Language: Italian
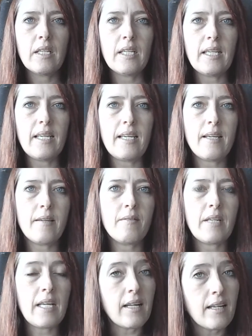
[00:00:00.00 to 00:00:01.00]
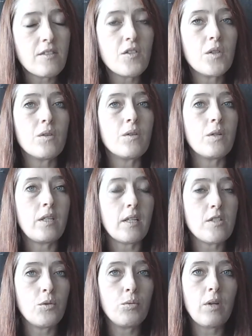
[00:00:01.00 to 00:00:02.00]
E ringrazio
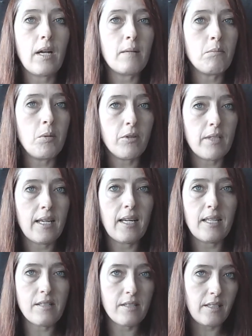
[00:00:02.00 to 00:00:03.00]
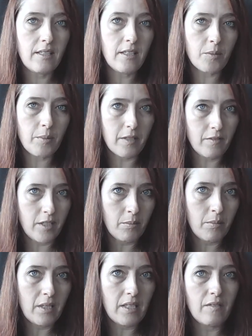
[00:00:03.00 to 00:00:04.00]
innanzitutto la Biblioteca Lazzarini per
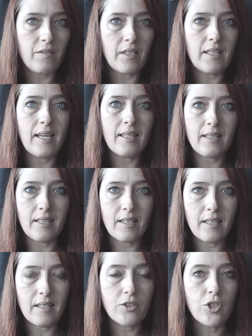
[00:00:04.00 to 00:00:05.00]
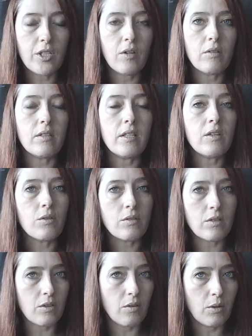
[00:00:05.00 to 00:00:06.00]
avermi invitata al ciclo di
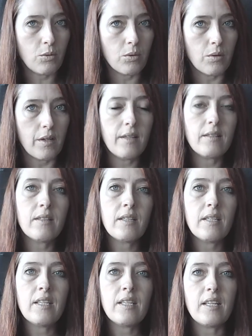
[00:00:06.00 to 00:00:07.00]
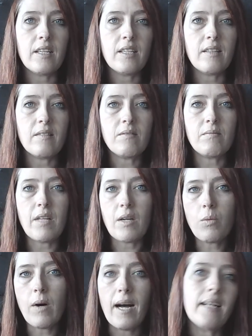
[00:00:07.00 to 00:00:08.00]
incontri con l'autore, eh, dei
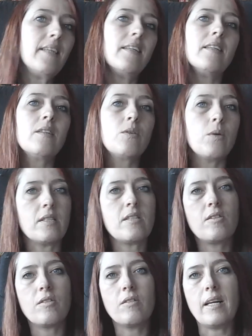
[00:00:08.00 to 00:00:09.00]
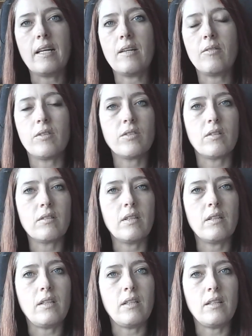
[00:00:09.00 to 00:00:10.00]
quali questo è una
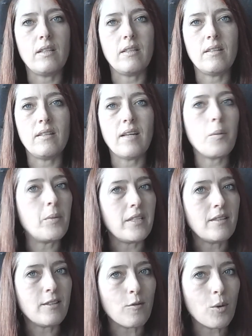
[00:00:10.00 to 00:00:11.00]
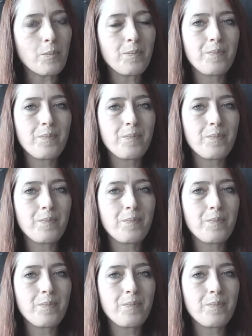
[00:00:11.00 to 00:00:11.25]
sorta di aperitivo.